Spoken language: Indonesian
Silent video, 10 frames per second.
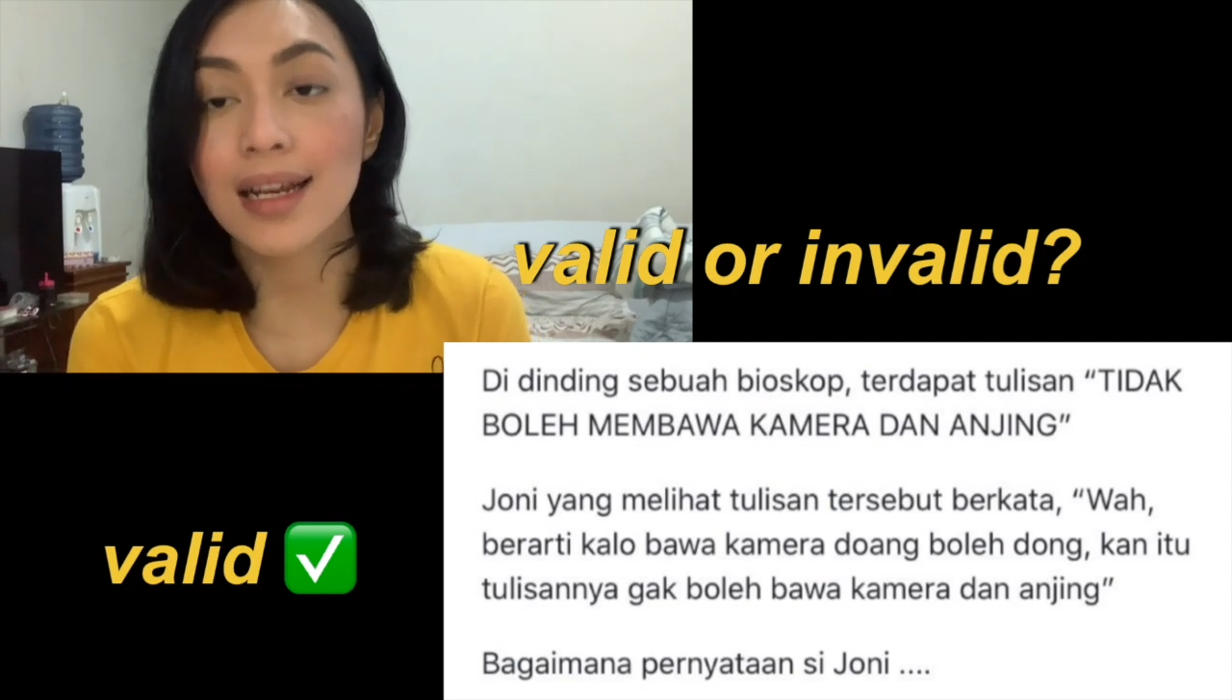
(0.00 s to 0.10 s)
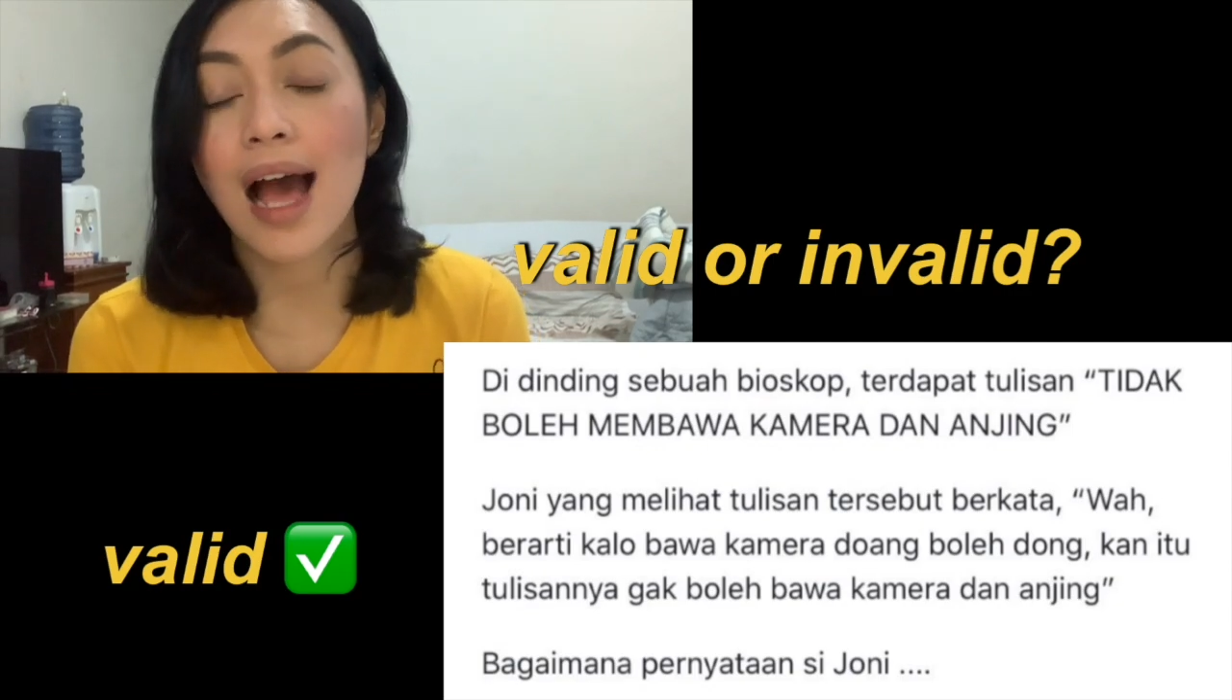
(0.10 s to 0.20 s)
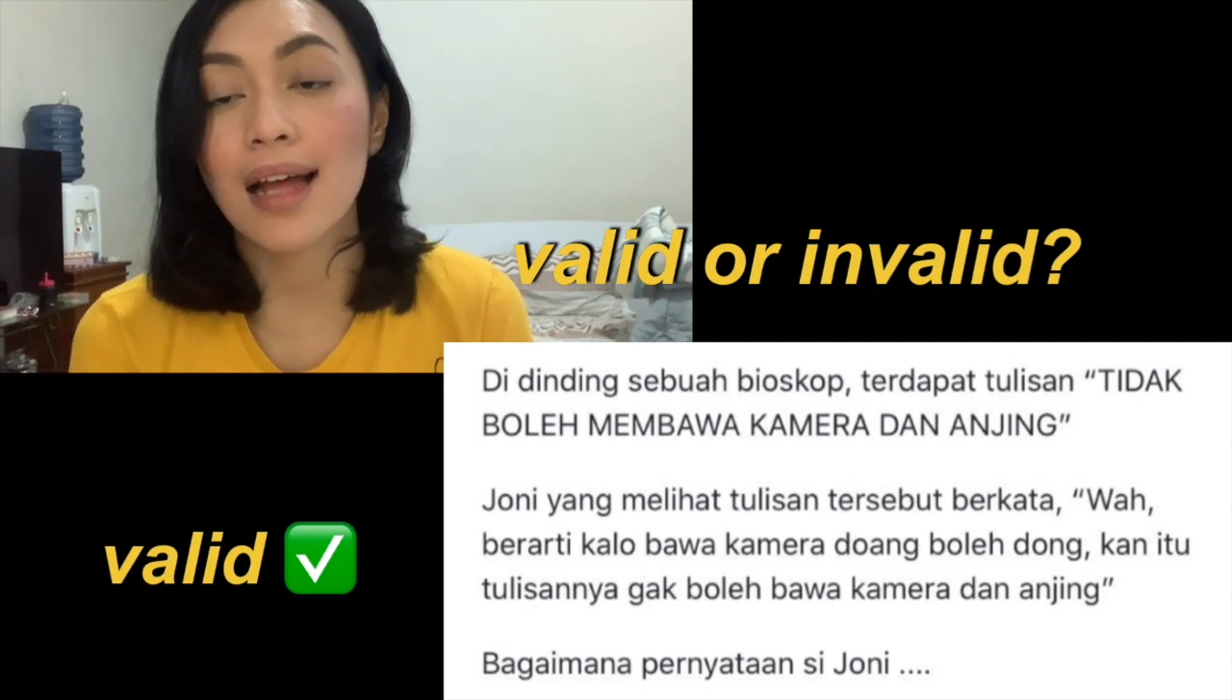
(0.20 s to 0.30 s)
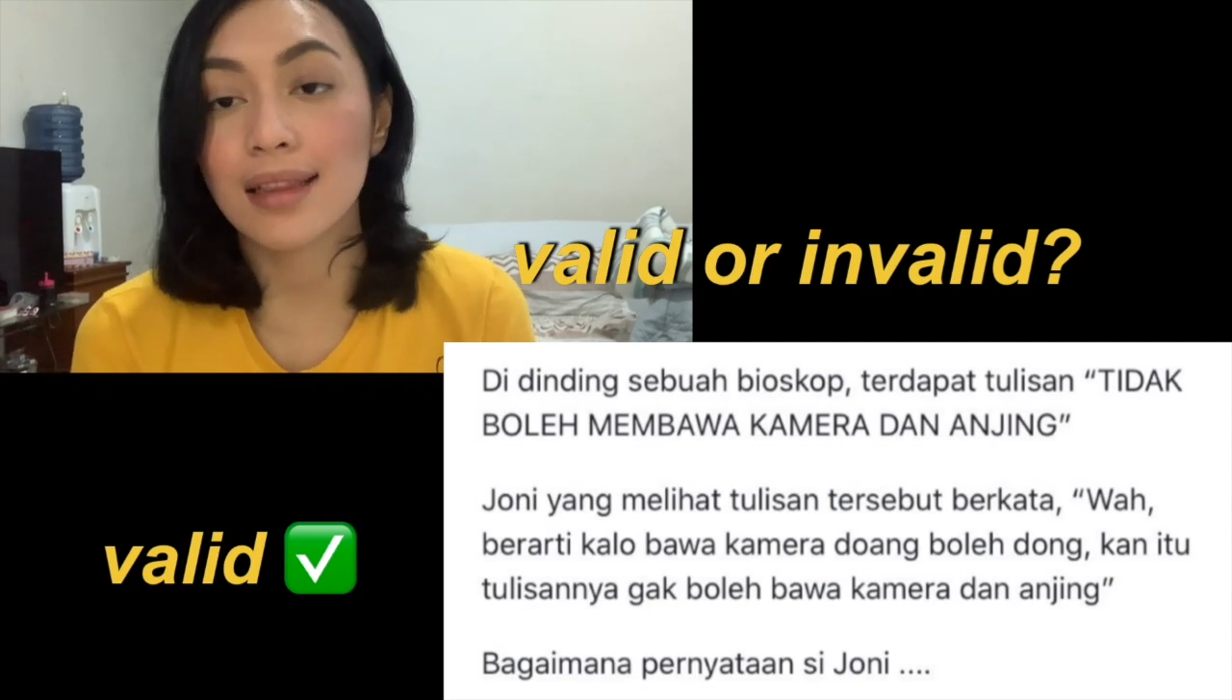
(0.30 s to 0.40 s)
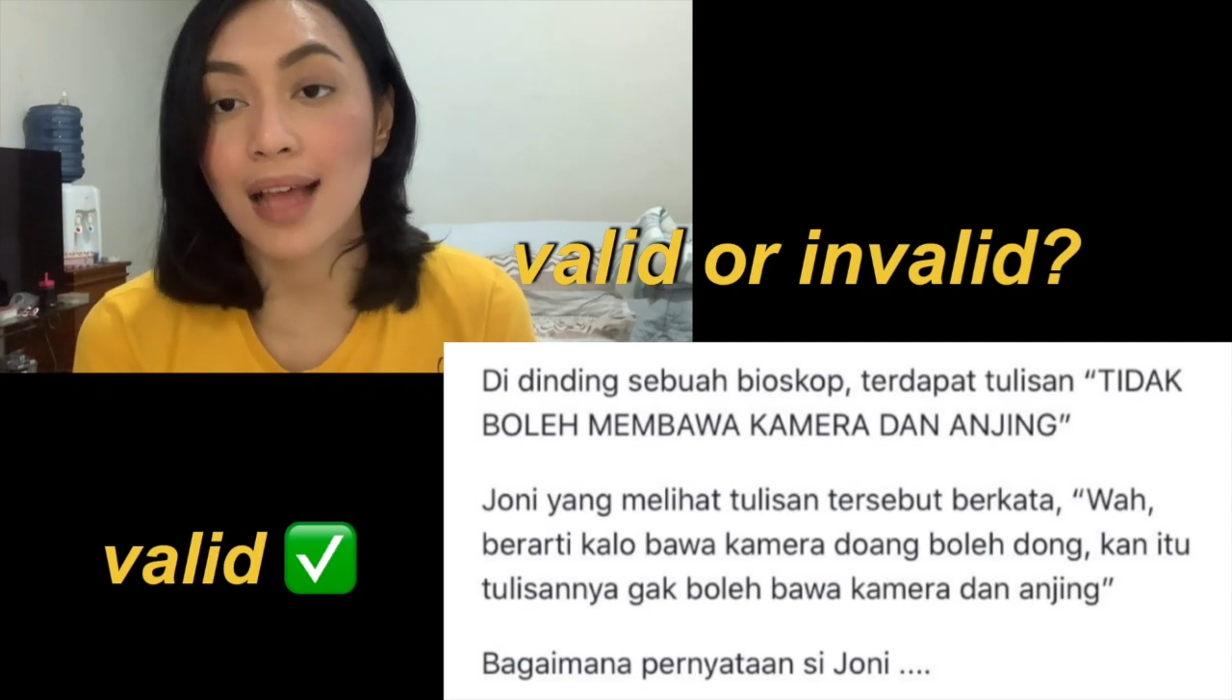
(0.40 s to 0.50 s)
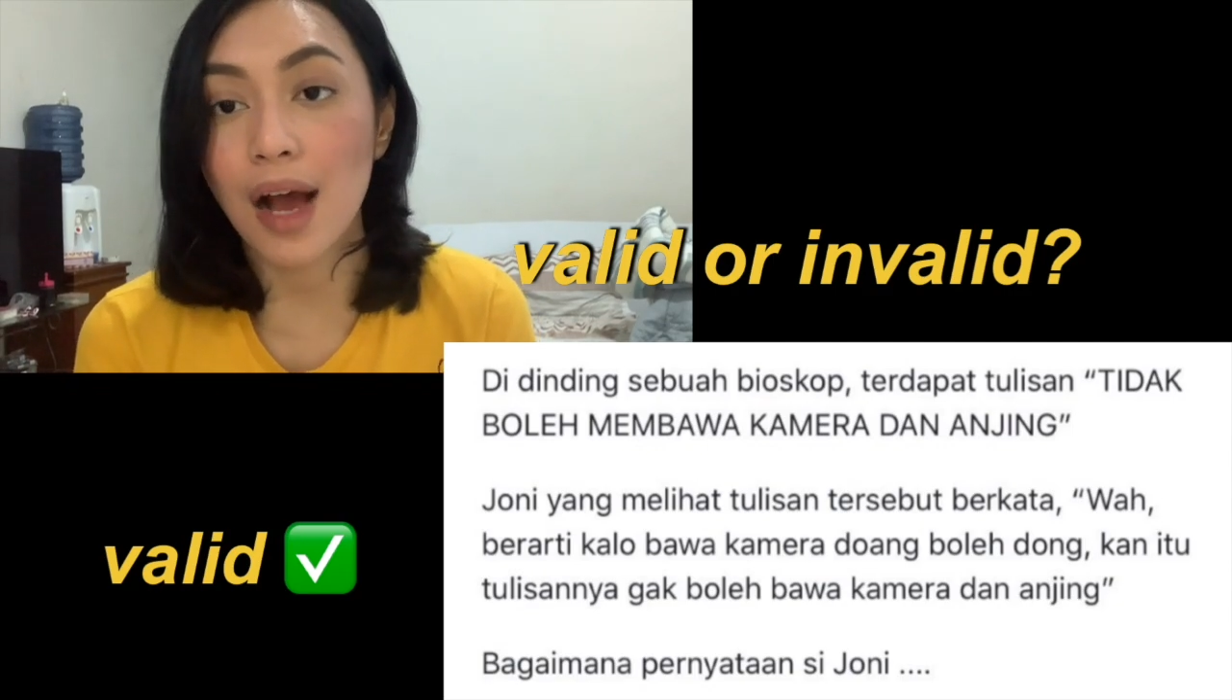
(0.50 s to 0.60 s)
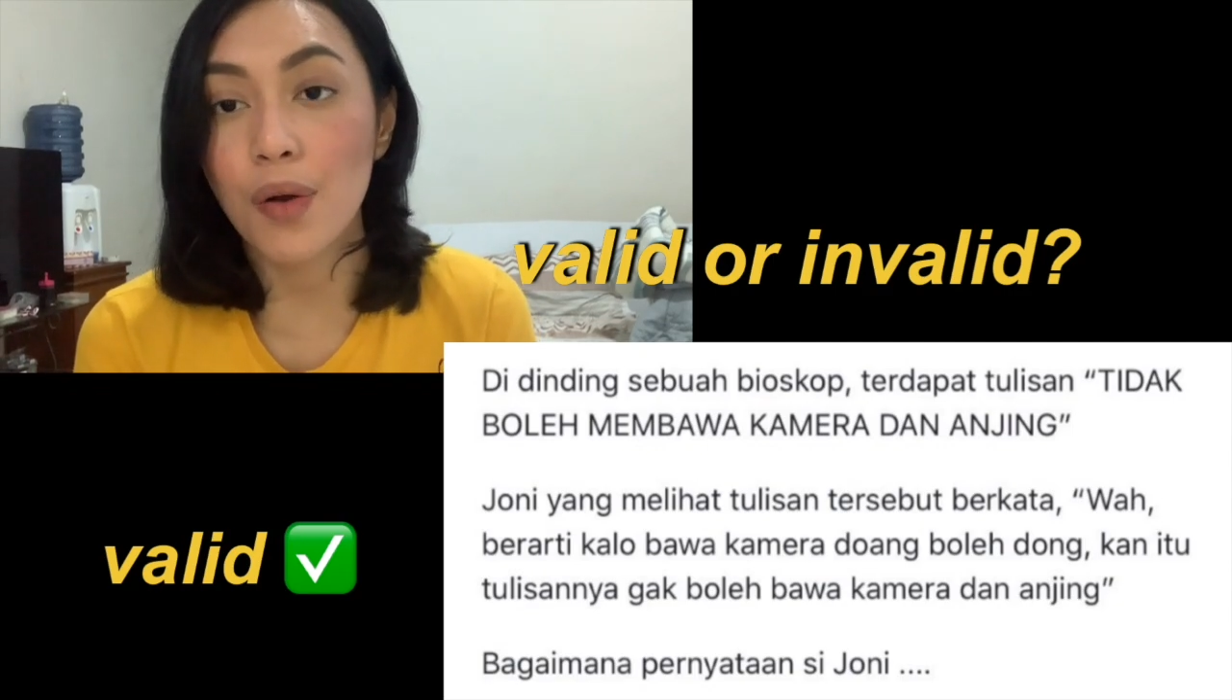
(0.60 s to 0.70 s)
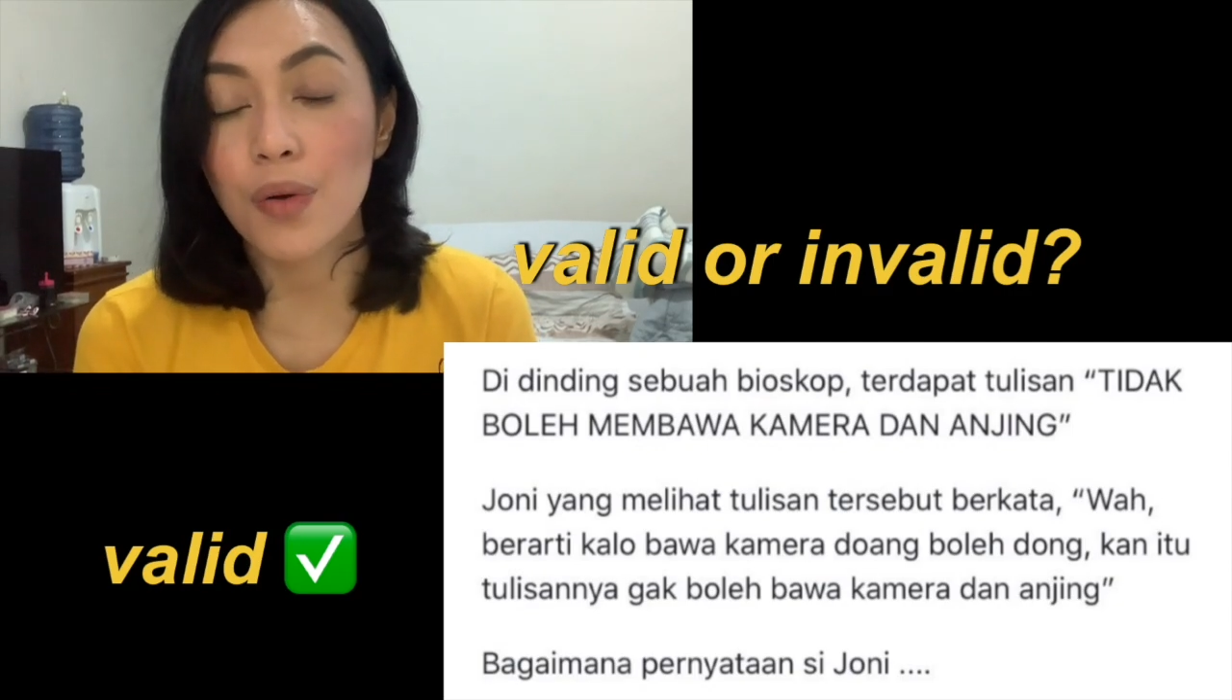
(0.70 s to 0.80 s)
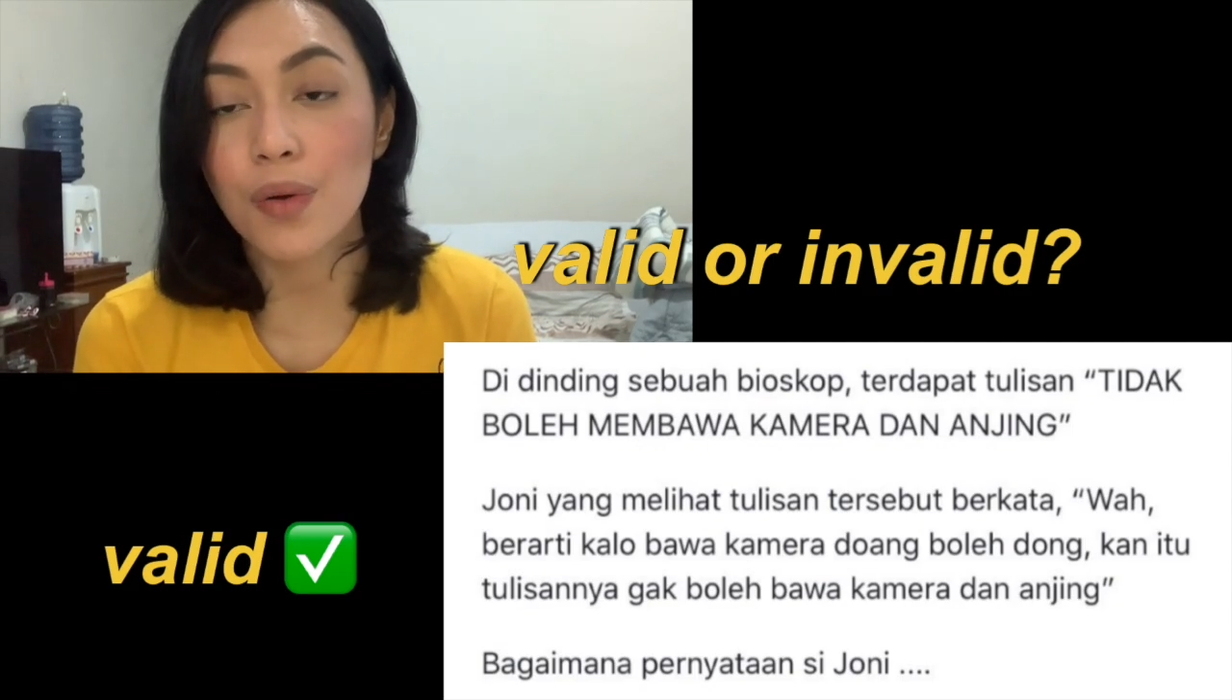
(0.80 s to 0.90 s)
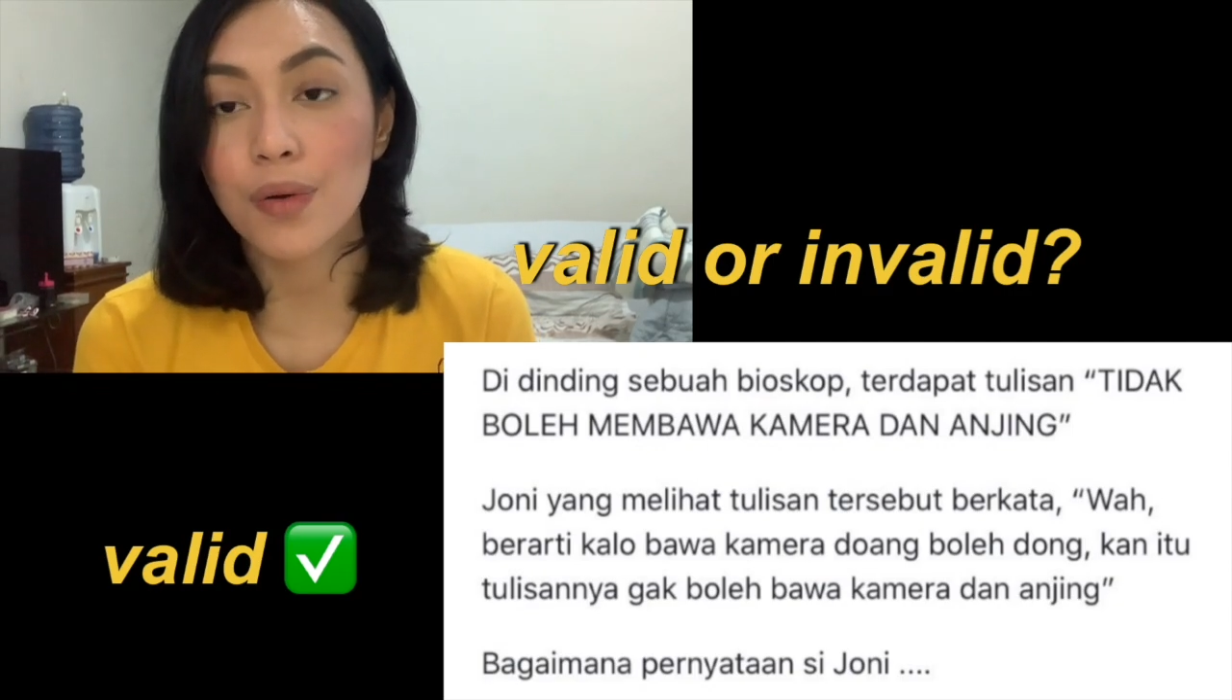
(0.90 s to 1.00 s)

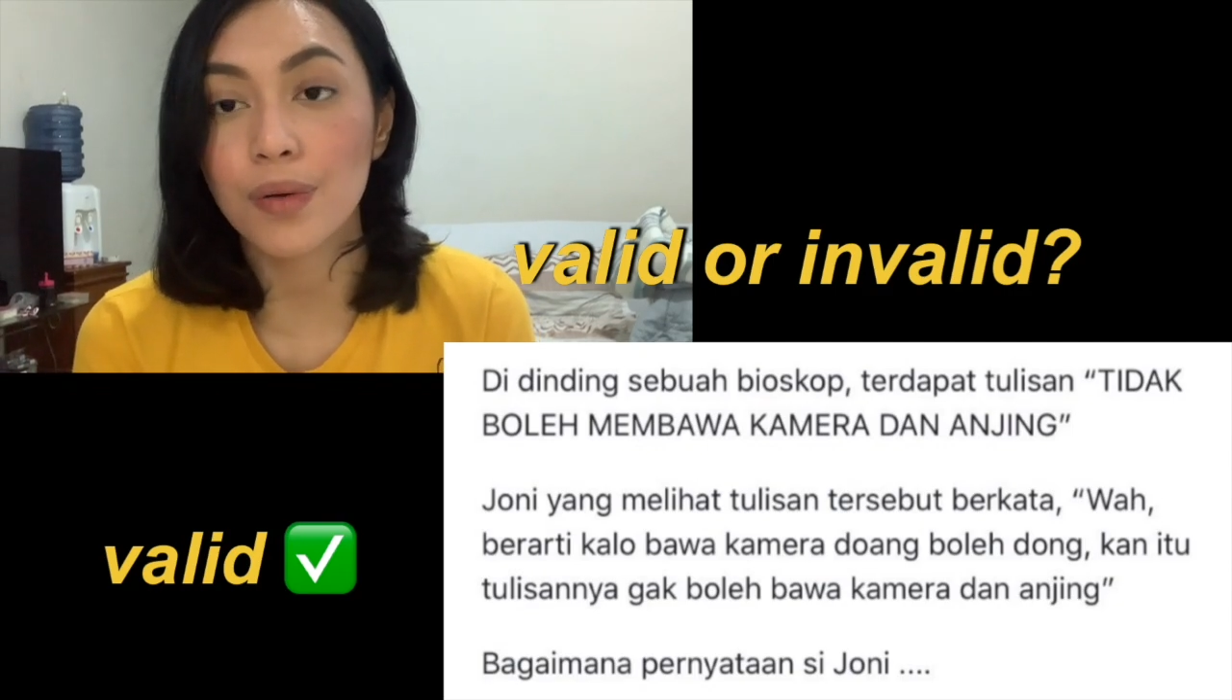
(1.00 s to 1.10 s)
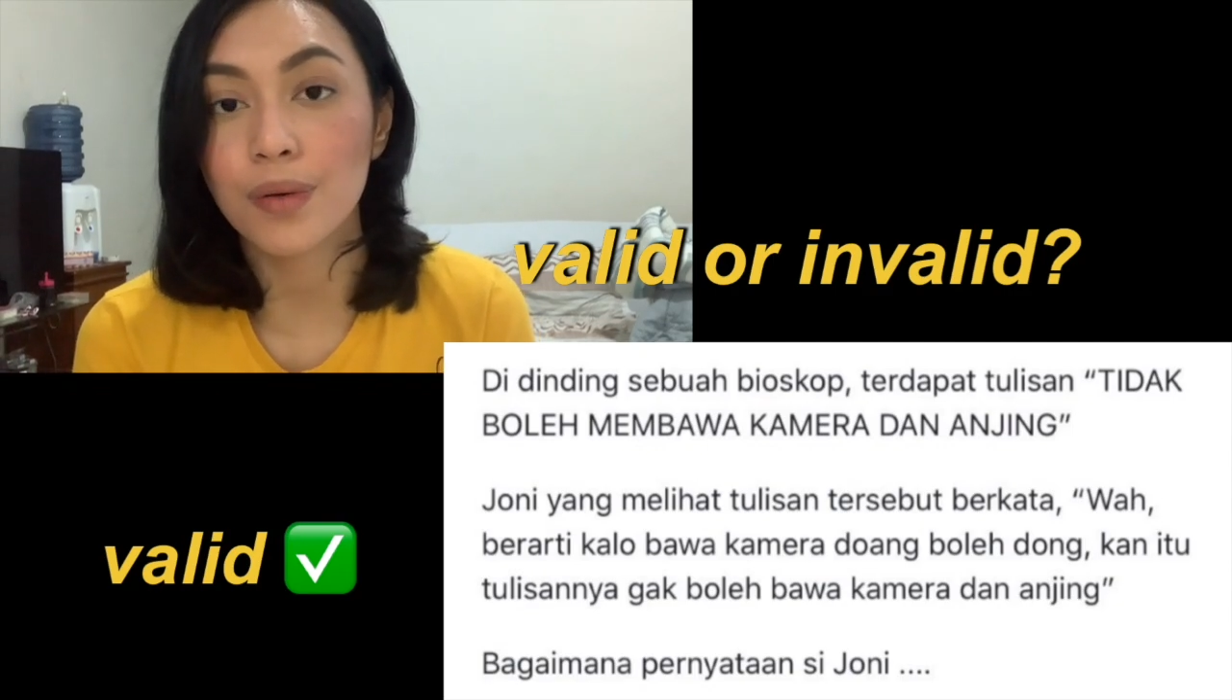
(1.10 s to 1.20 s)
atau